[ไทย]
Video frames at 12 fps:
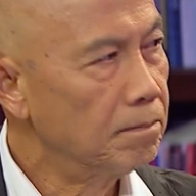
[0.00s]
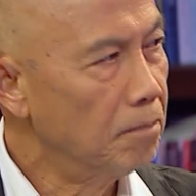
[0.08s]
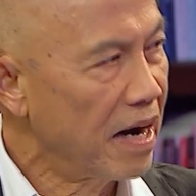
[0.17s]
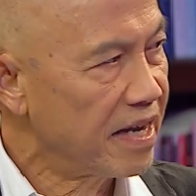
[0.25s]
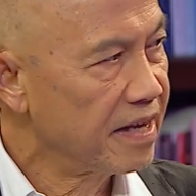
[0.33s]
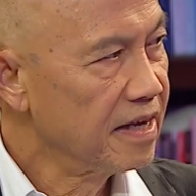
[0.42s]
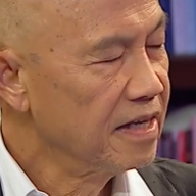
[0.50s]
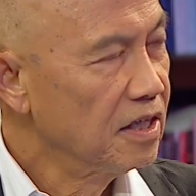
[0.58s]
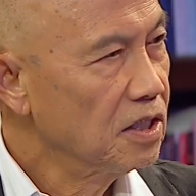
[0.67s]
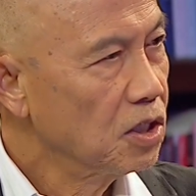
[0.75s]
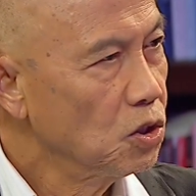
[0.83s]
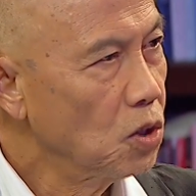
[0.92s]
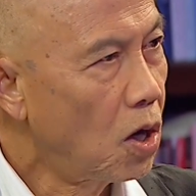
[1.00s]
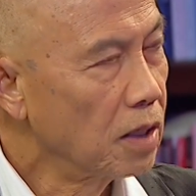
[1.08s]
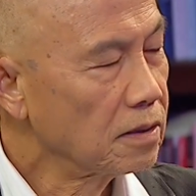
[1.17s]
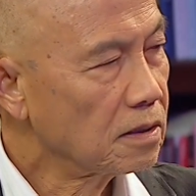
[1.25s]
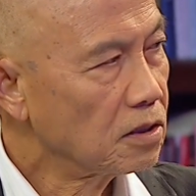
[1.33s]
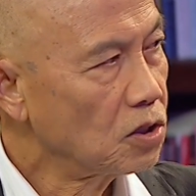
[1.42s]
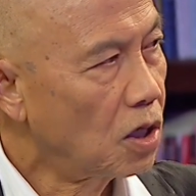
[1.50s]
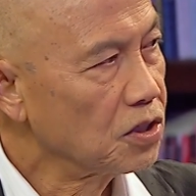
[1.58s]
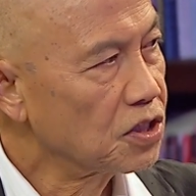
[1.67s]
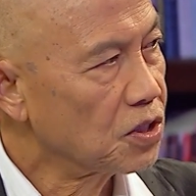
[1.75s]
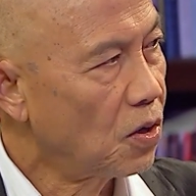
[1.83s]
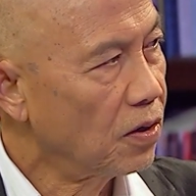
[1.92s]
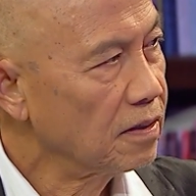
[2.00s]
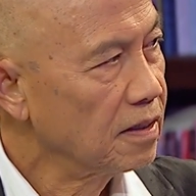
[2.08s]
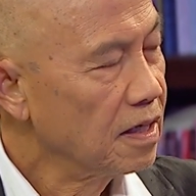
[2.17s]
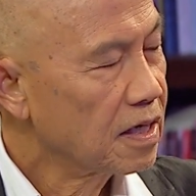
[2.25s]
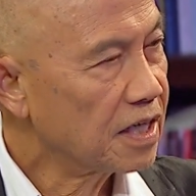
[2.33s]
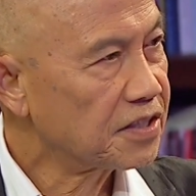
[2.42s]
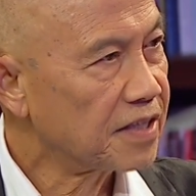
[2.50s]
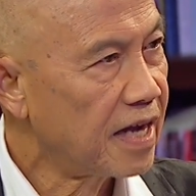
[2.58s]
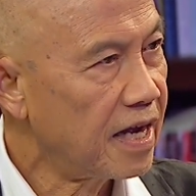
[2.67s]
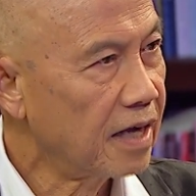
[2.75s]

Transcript: รนด์ใหม่ย้อนสอนกระแส